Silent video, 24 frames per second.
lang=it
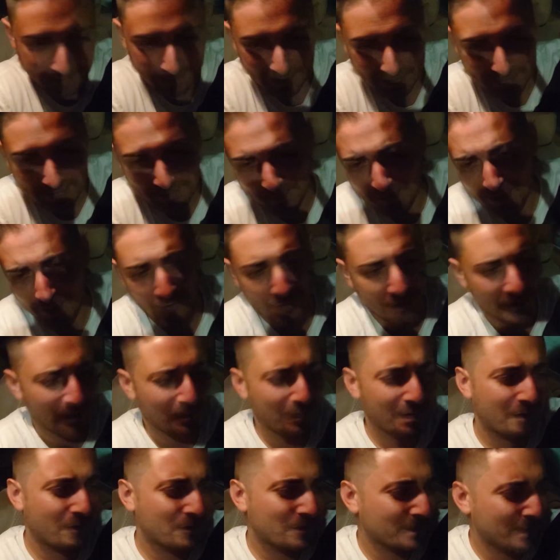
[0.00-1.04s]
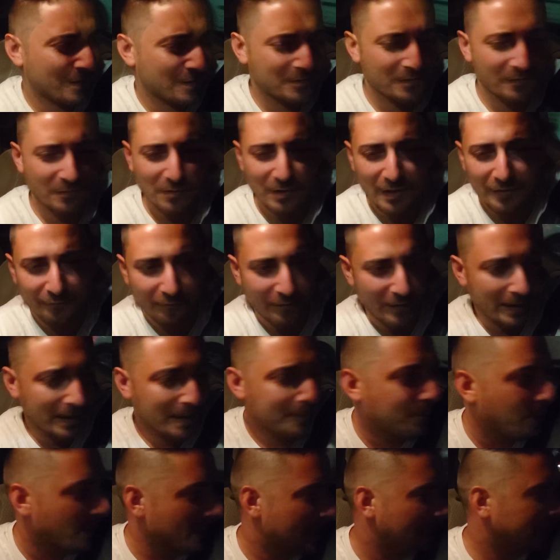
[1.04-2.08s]
ragazzi, ma cosa, ma cosa, ma cosa lo dico a
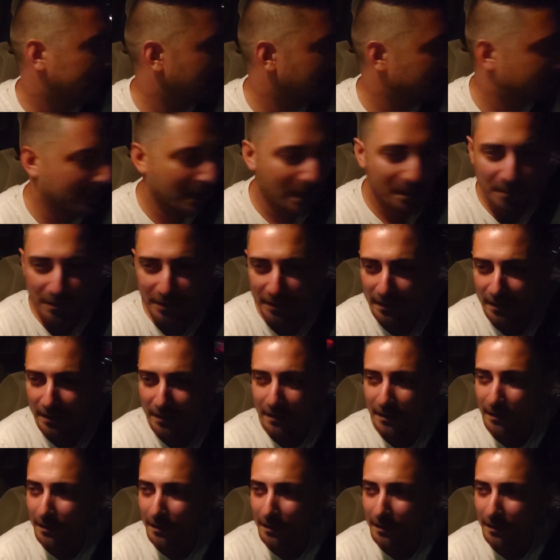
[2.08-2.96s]
fare? E poi altri premi